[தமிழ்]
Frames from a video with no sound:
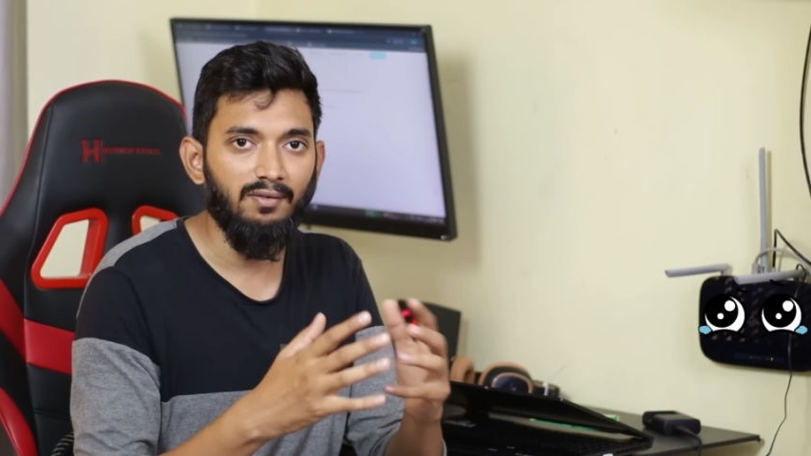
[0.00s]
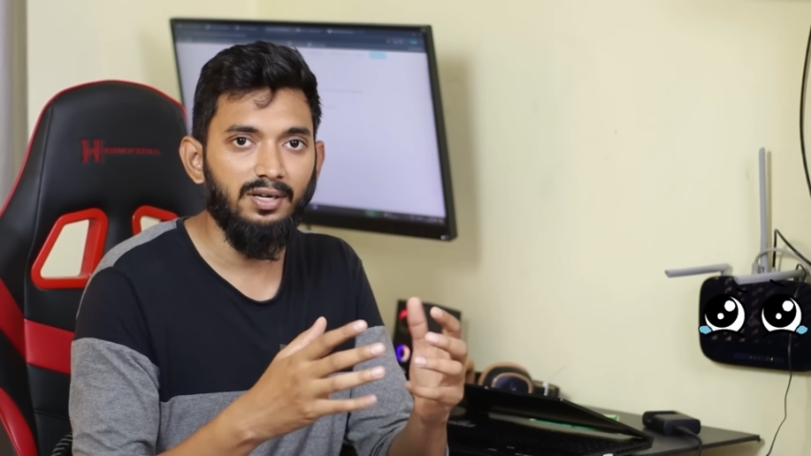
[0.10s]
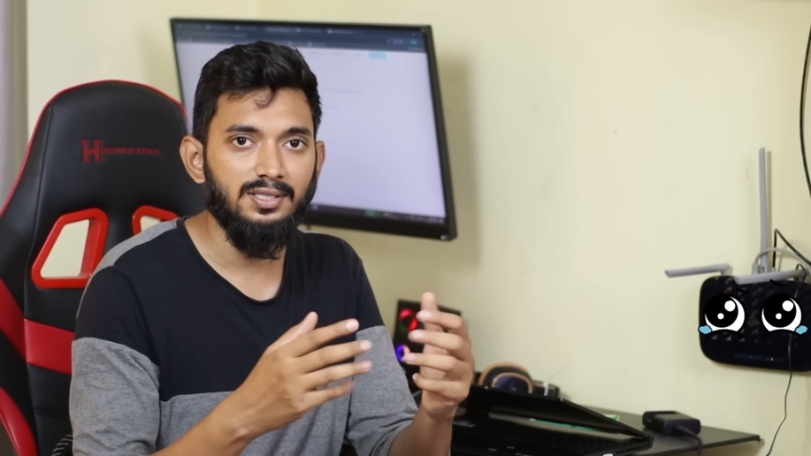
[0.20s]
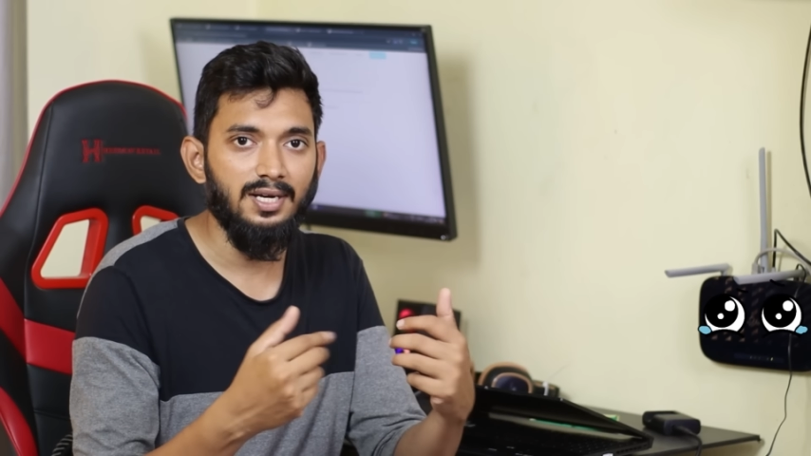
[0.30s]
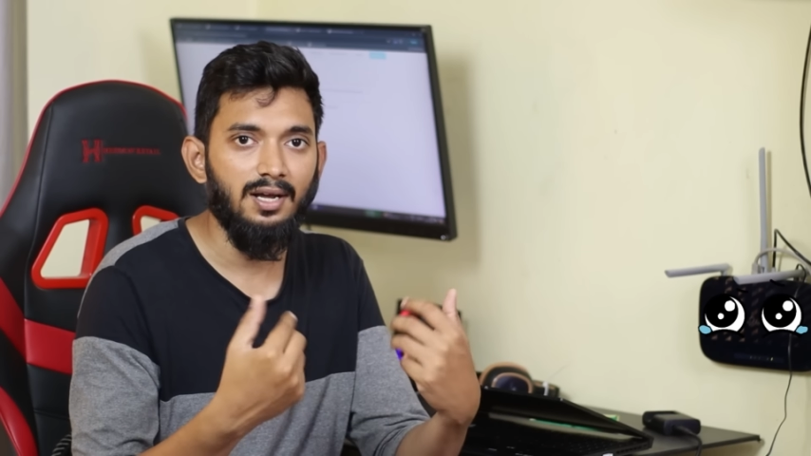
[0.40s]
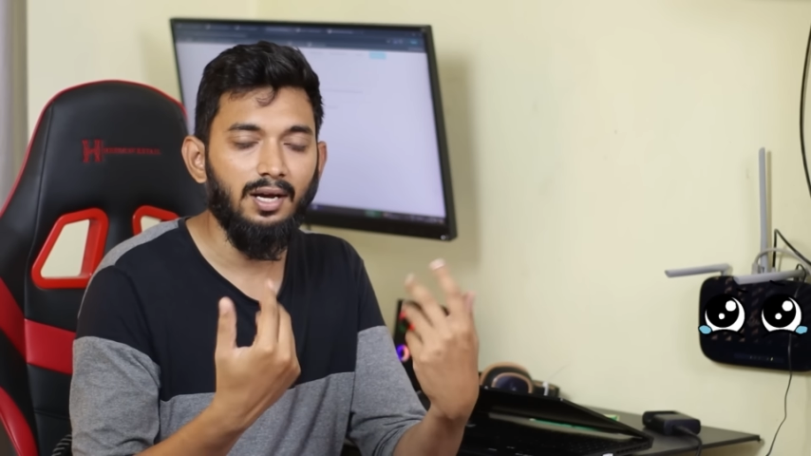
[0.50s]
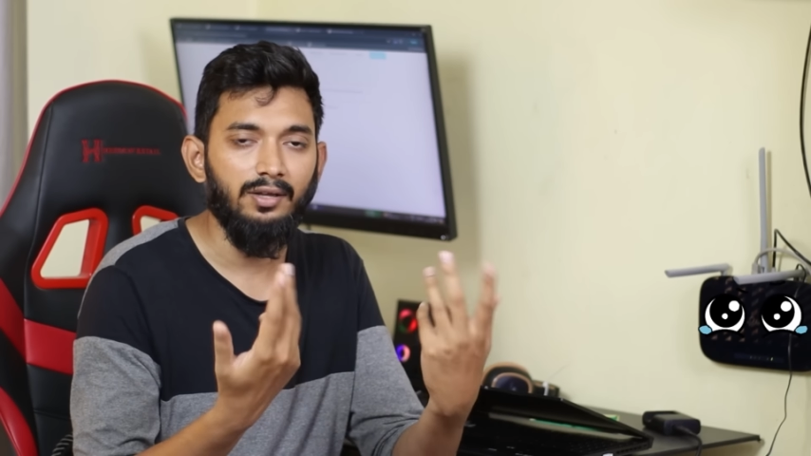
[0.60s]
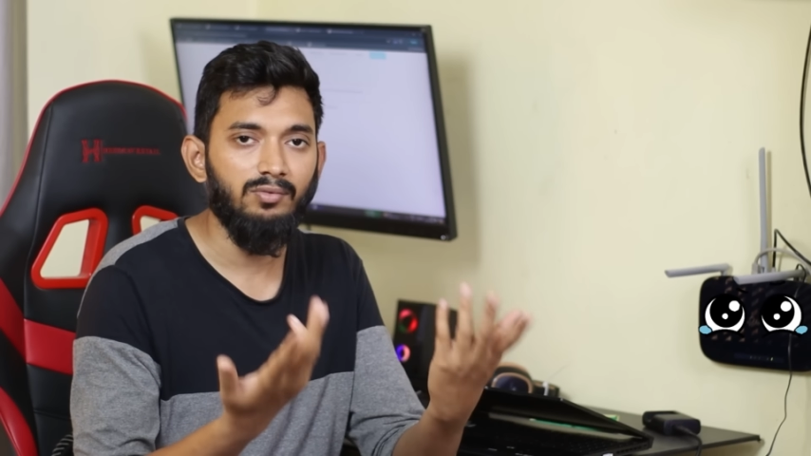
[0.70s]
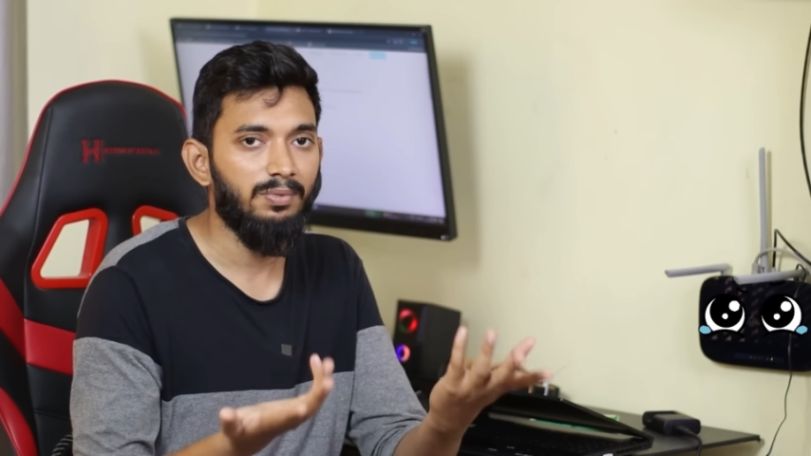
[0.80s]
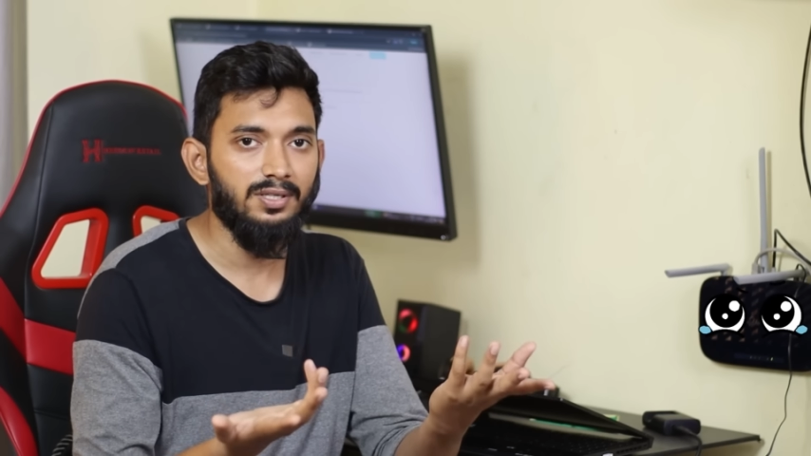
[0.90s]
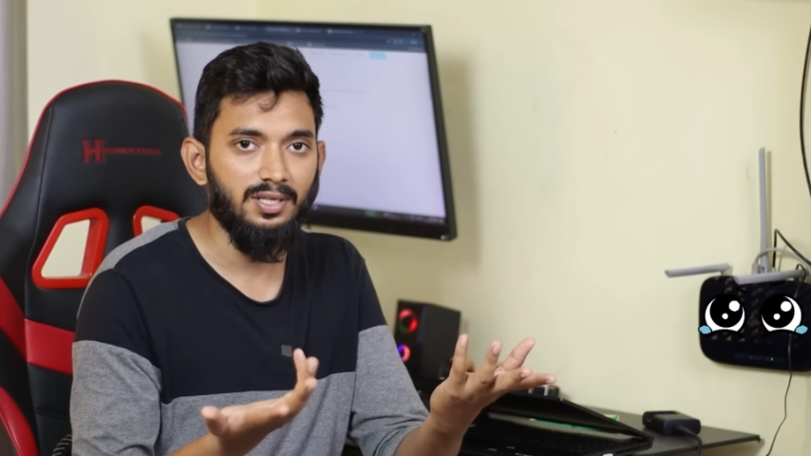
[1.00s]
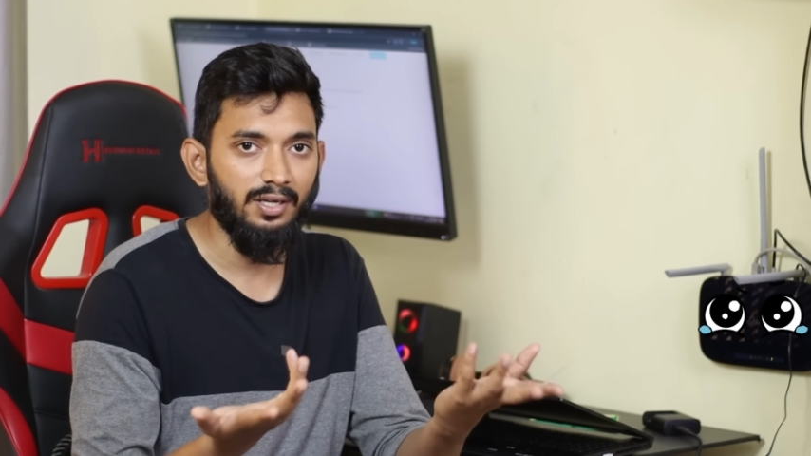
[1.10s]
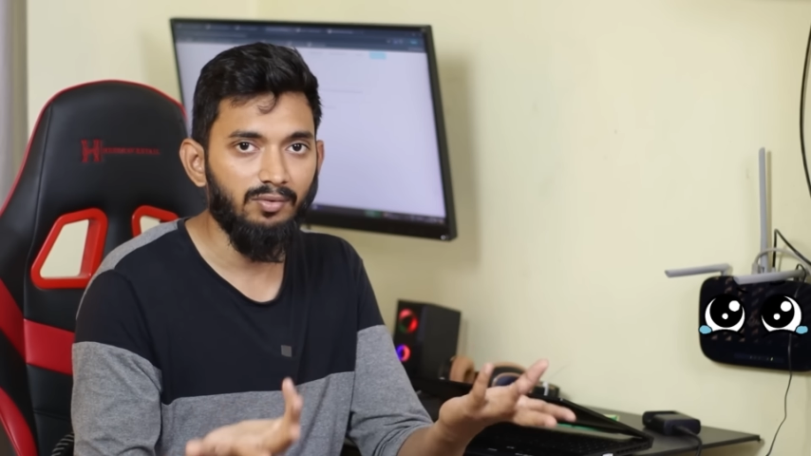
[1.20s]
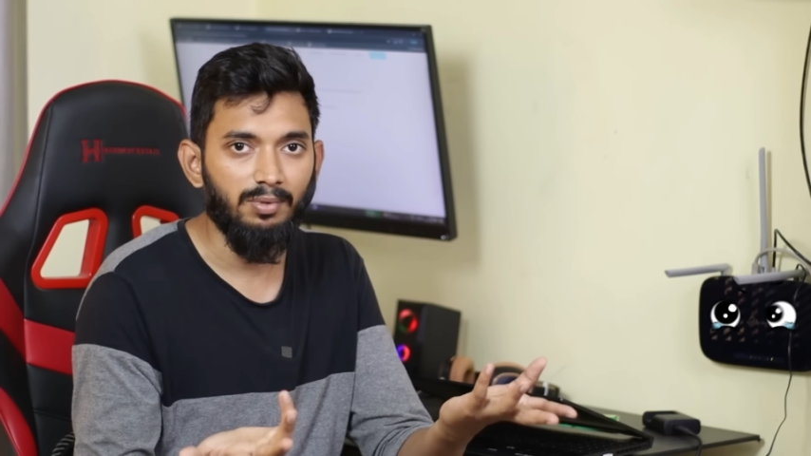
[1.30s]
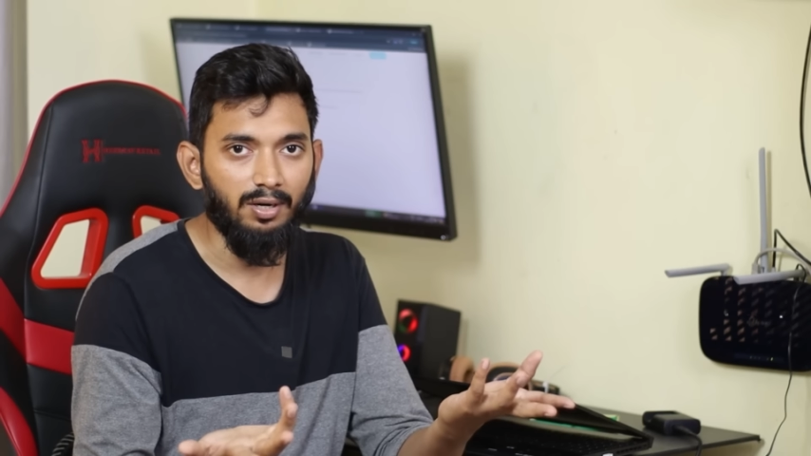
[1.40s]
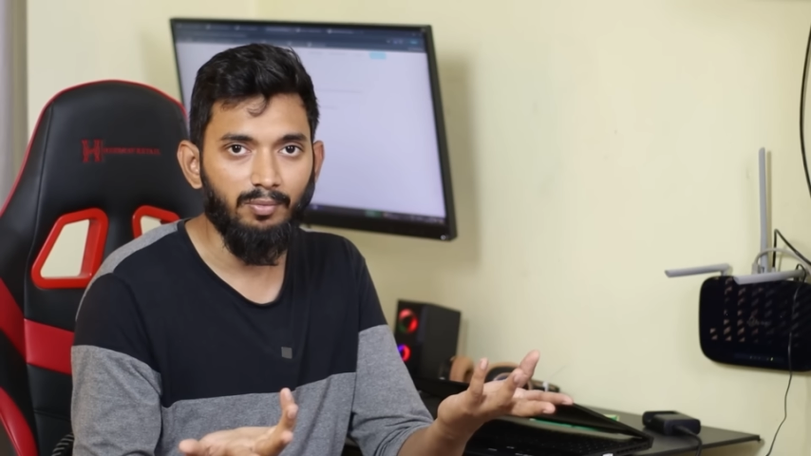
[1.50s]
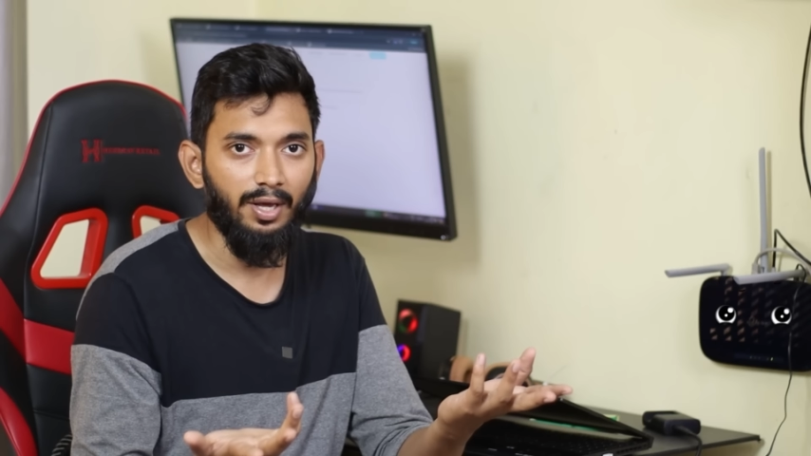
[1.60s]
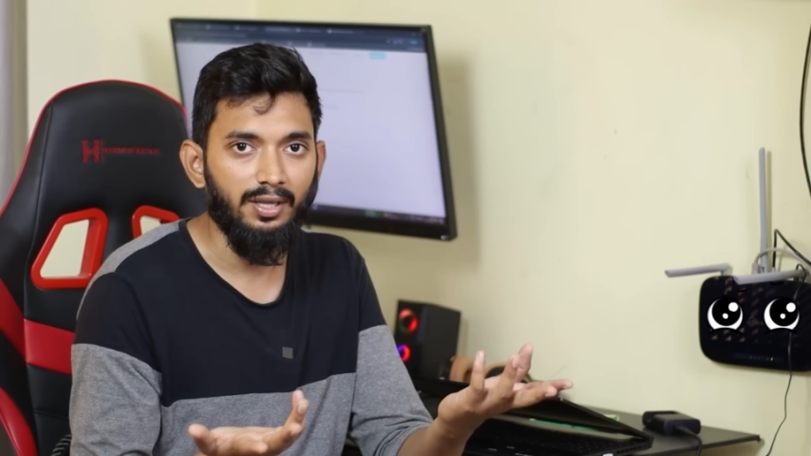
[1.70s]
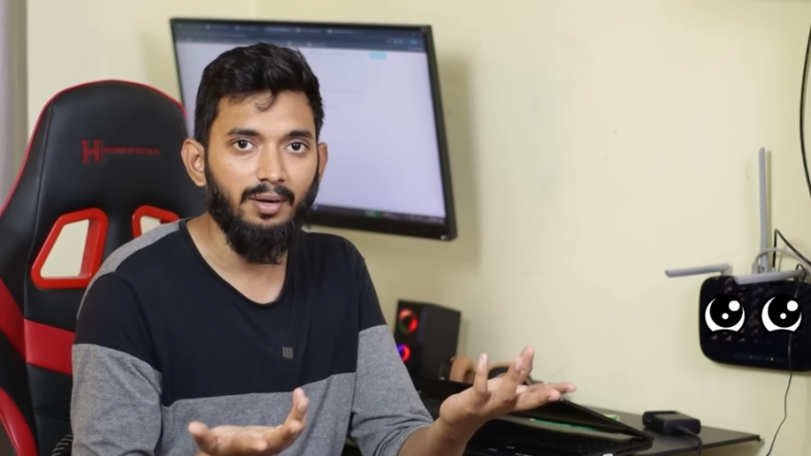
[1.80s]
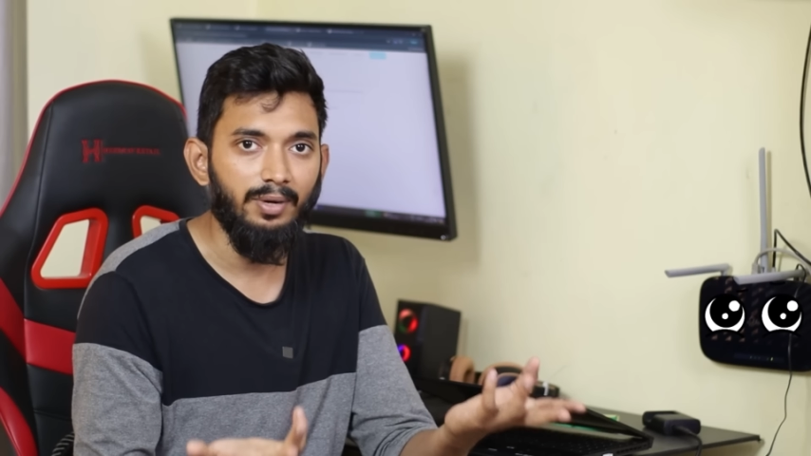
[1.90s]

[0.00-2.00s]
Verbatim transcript: கவரேஜில் நாங்கள் எதுவும் பெருசாக எதுவும் பண்ண முடியாது